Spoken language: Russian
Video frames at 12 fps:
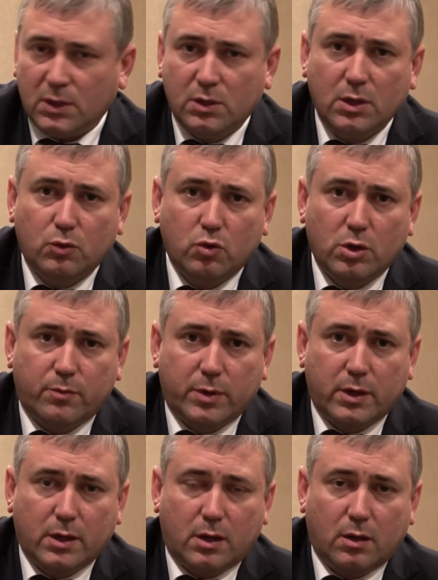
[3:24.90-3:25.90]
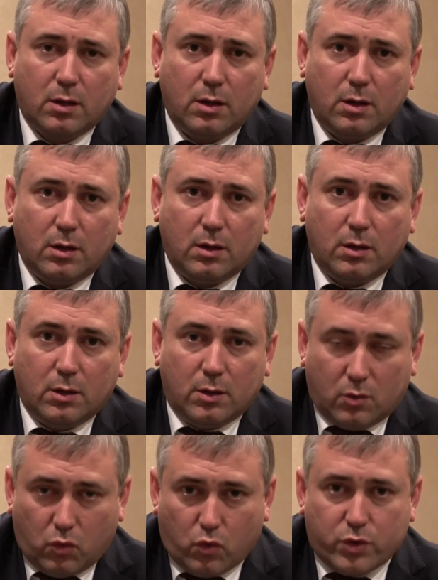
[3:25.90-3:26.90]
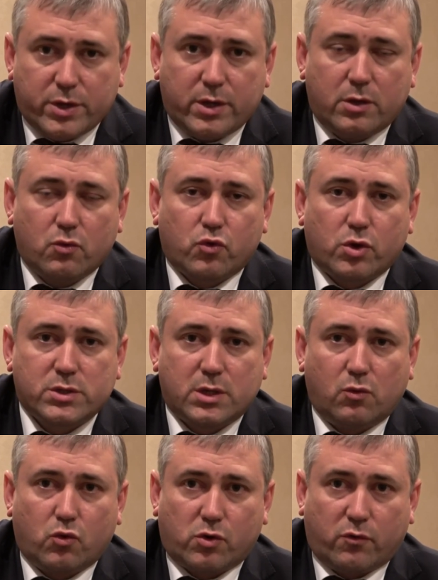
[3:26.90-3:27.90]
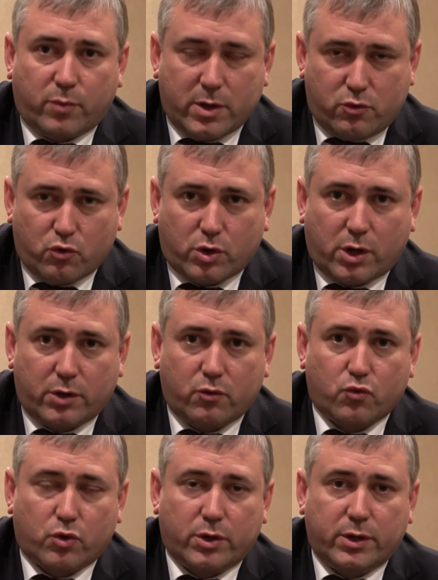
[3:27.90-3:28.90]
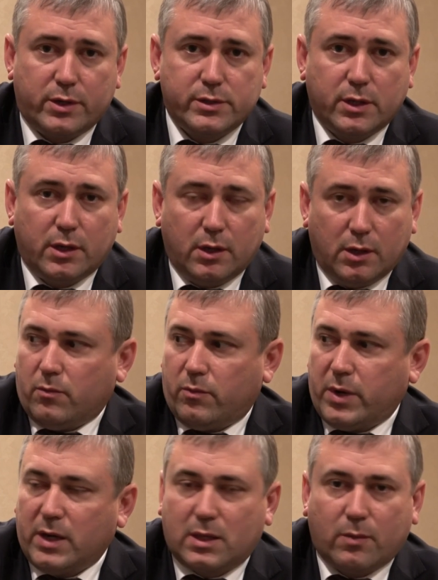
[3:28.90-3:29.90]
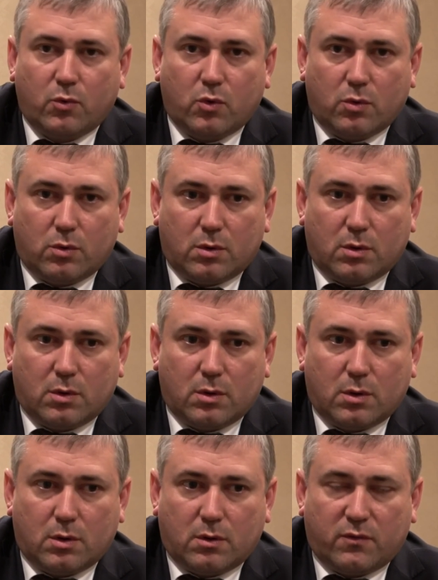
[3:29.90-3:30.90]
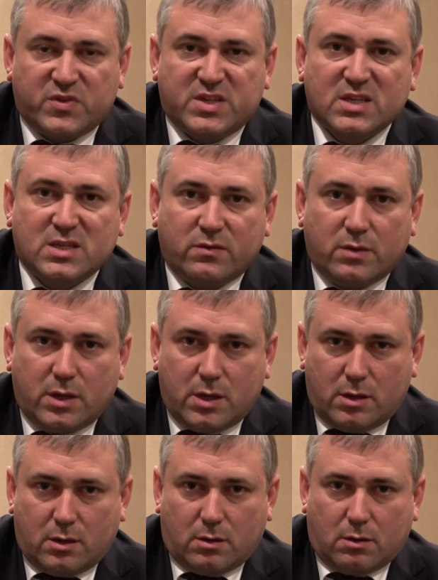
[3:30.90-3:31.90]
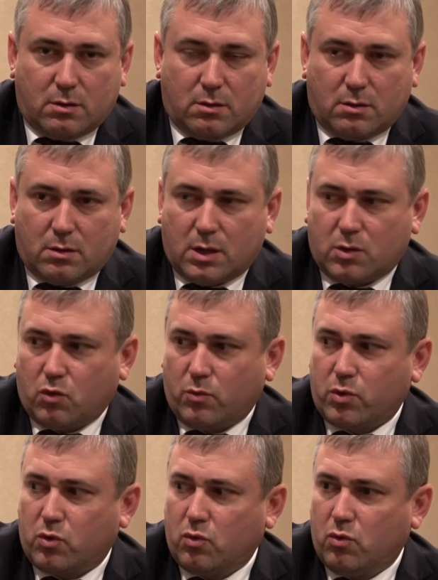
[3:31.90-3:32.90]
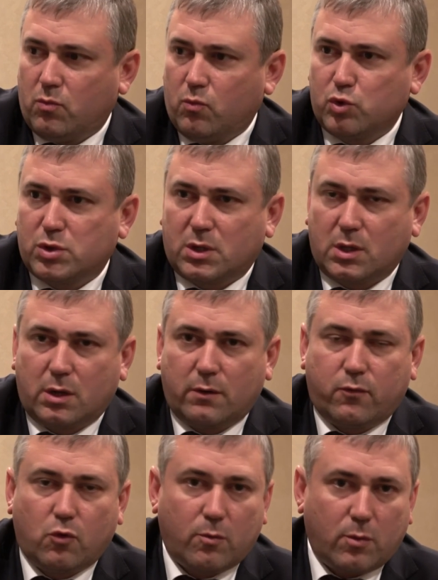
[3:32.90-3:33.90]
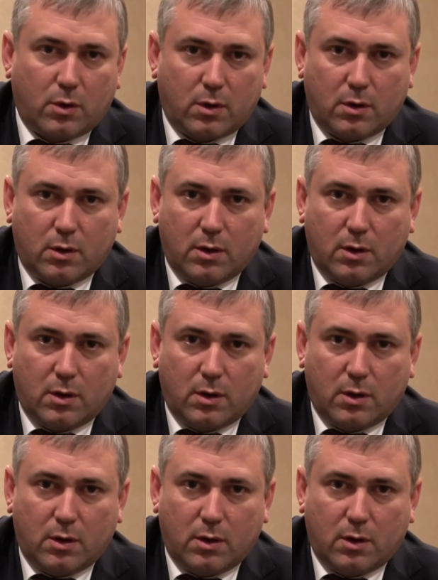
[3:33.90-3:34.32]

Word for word: никто не приехал, но деньги уже заложены, в платежках они уже есть. Поэтому все заверения о том, что мусорная реформа